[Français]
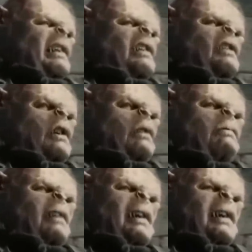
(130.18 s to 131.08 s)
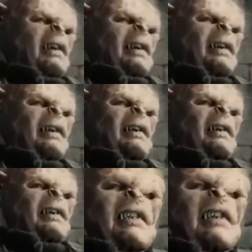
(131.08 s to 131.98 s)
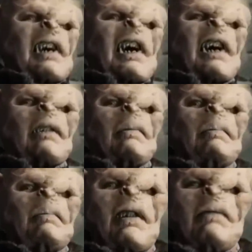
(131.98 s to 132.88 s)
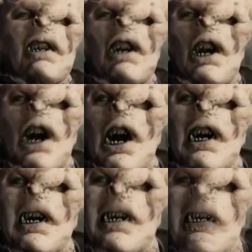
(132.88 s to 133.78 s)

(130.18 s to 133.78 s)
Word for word: est terminé. Le temps des 2010